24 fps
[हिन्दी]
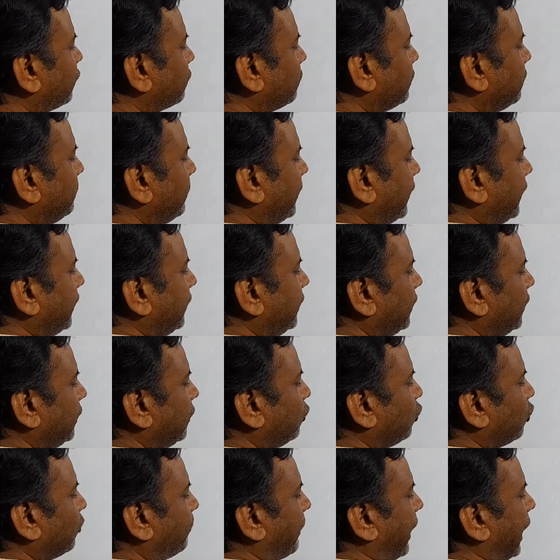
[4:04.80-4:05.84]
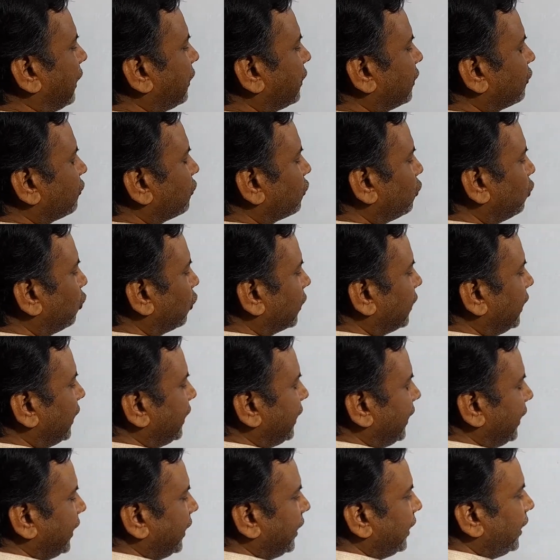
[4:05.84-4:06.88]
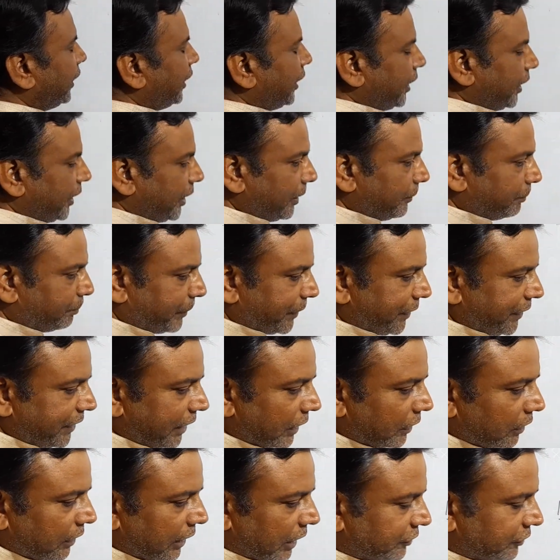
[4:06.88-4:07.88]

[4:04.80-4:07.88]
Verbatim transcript: ईस्वी में ही गोपाल कृष्ण गोखले ने इंपीरियल